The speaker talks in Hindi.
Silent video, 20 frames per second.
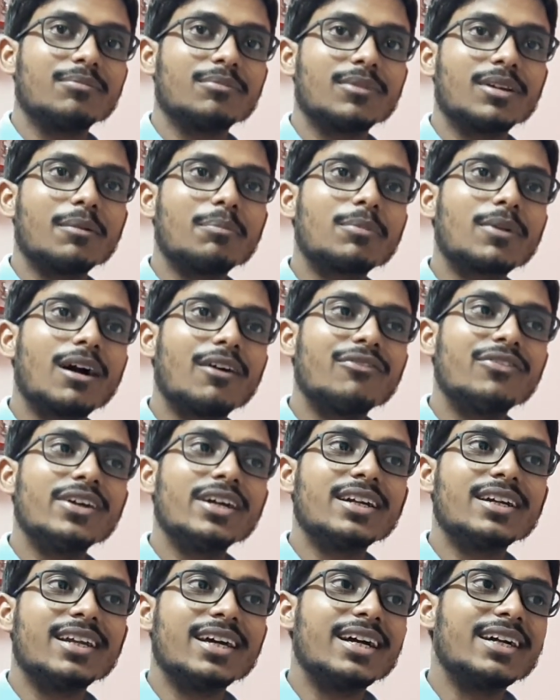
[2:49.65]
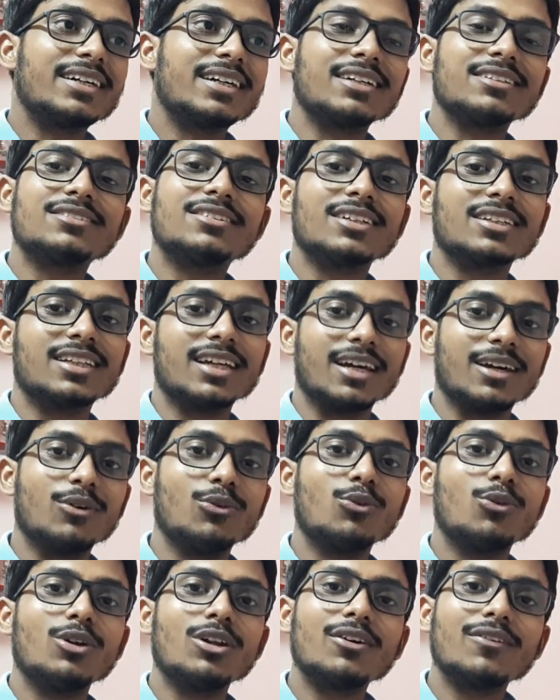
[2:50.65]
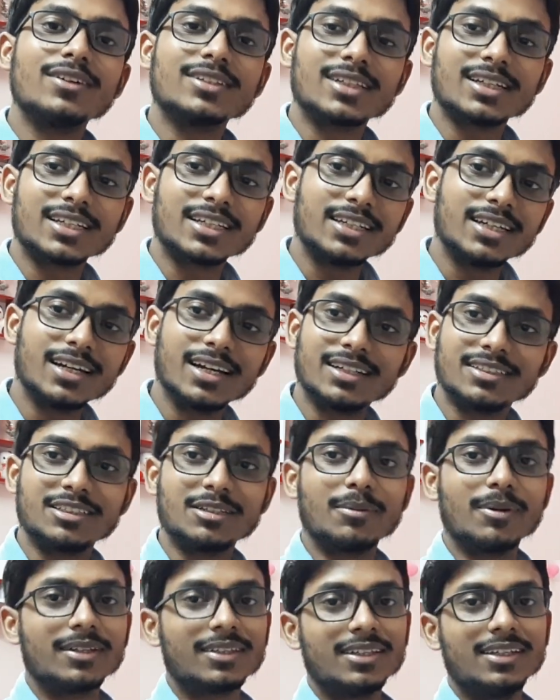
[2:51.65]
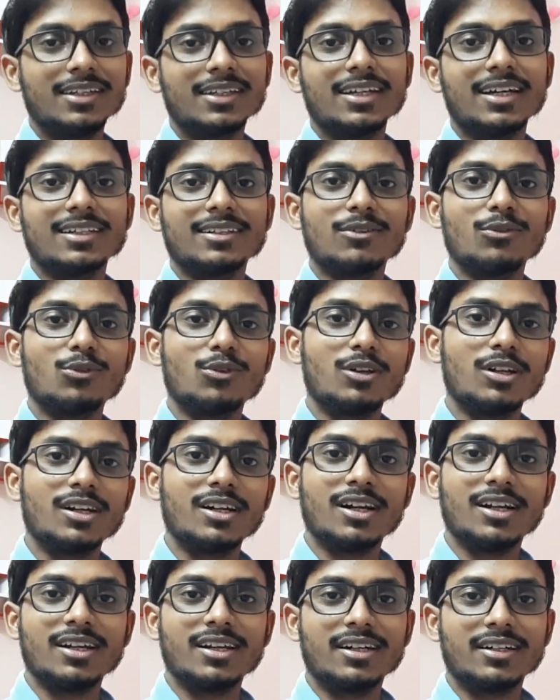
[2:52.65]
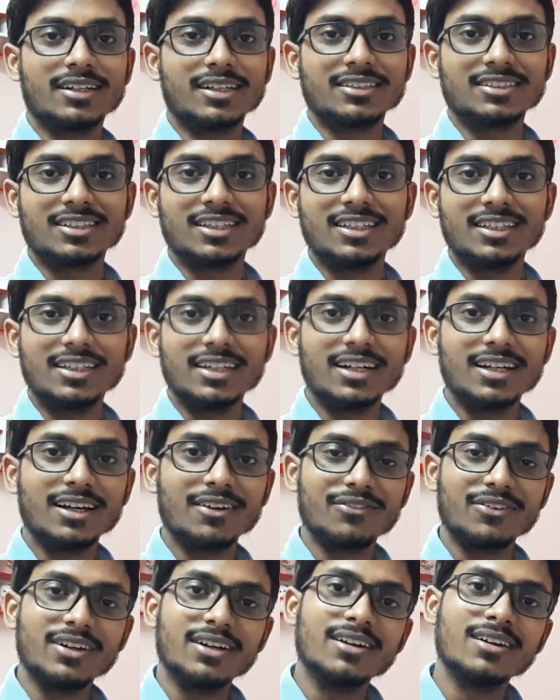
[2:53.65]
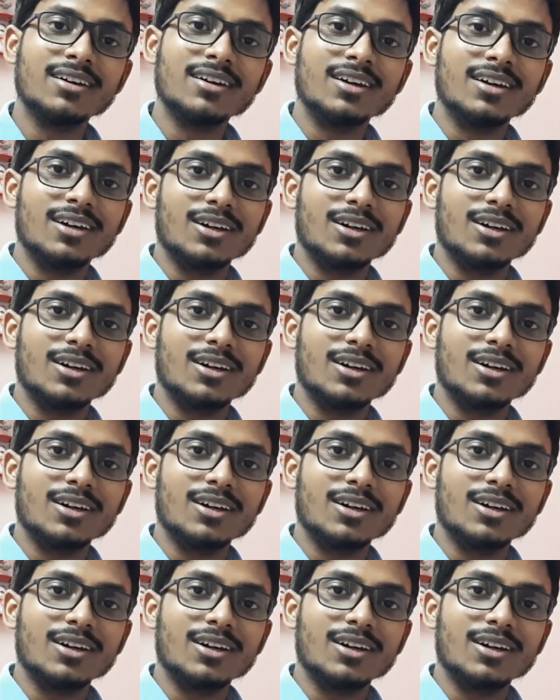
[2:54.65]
मतलब काफ़ी एक नया टच देता है उन्होंने वैसा किया ऐसी बात नहीं किया उन्होंने नया टच नहीं दिया या फिर